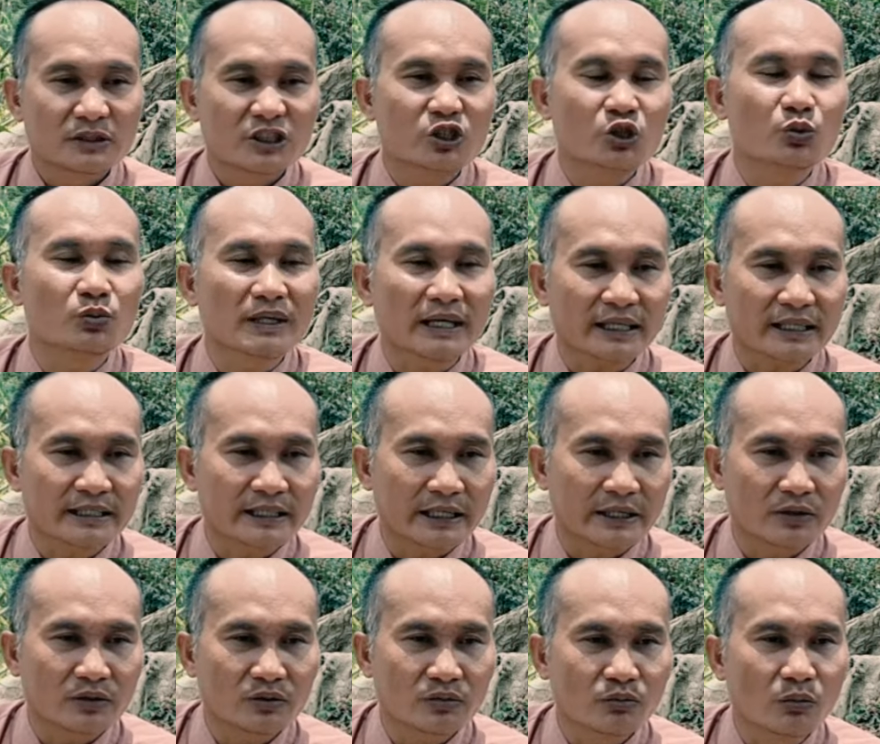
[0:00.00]
nó xung khắc với
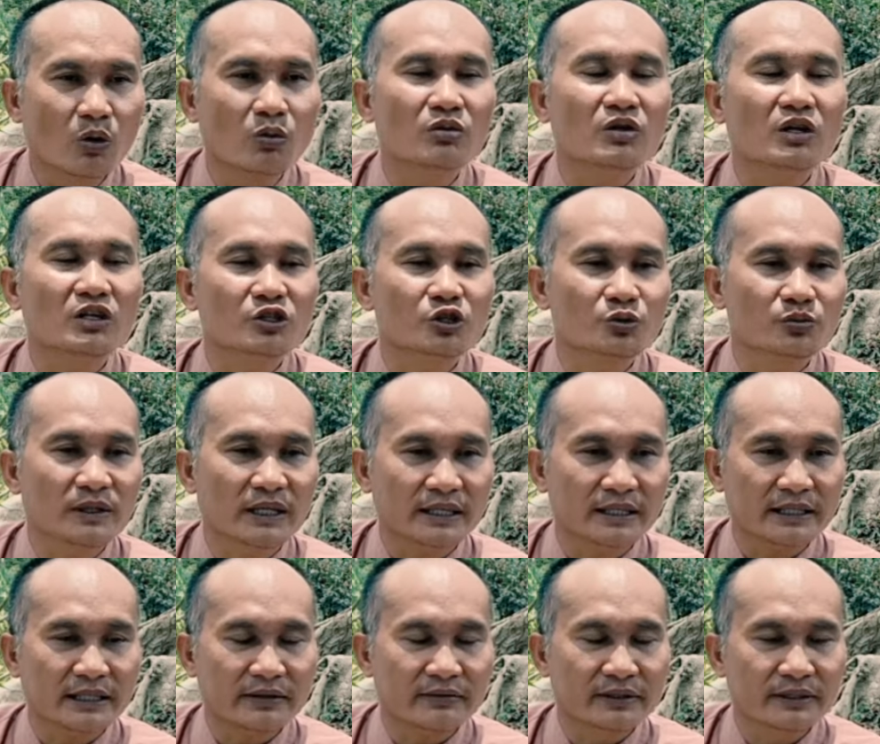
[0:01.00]
nhau bốn con xung
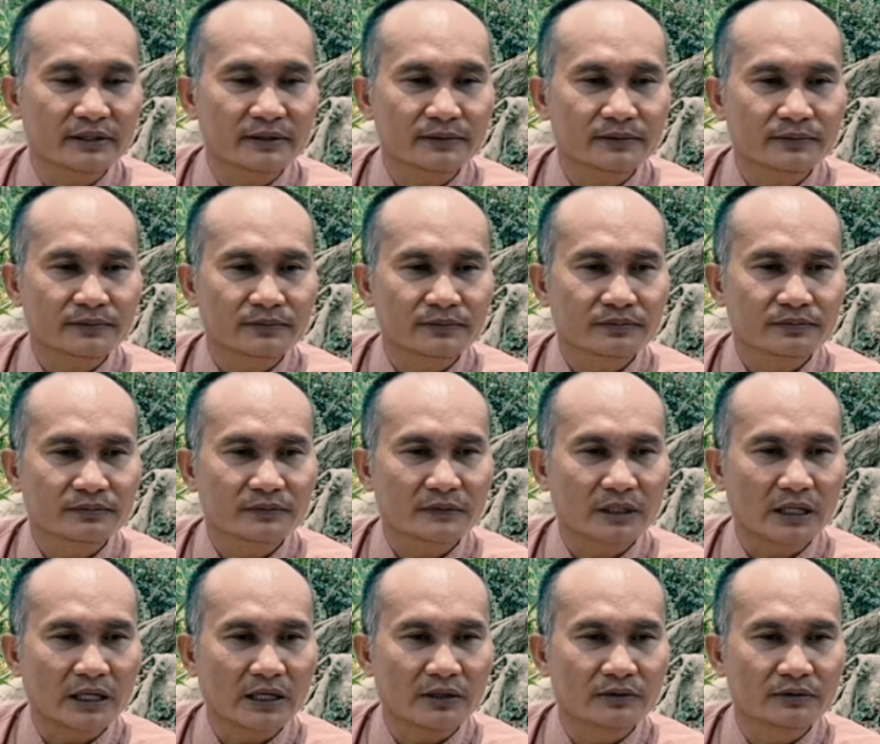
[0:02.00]
khắc với nhau nữa
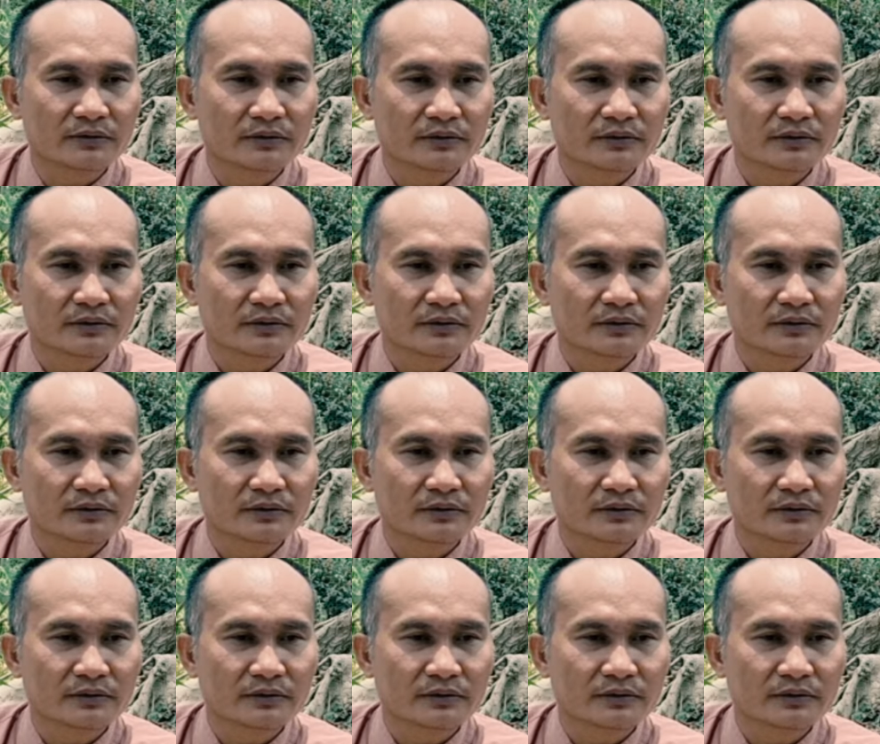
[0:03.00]
thấy không